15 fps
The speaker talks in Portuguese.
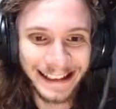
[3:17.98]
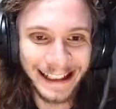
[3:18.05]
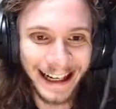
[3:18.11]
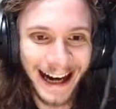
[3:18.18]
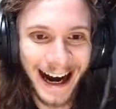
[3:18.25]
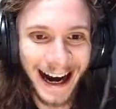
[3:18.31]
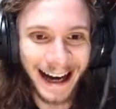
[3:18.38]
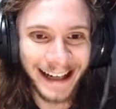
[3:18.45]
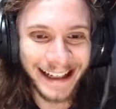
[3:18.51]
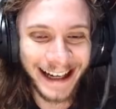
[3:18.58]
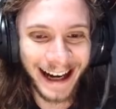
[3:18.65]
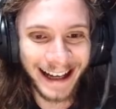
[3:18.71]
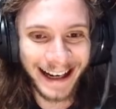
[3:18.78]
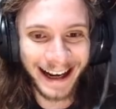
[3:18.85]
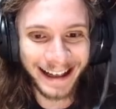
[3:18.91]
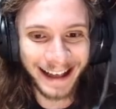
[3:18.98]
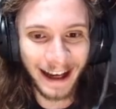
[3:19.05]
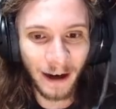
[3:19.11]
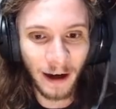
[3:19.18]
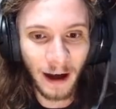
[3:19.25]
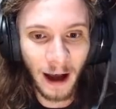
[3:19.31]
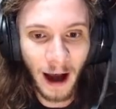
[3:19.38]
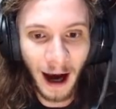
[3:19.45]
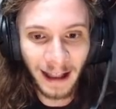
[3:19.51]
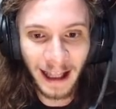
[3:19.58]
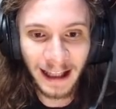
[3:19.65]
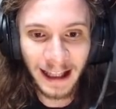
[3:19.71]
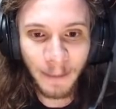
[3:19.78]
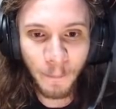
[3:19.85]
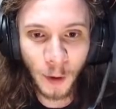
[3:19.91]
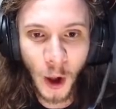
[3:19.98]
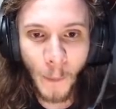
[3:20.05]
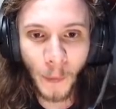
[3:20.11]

Ai, caraca. É Olha ah, lá, lá, pulou,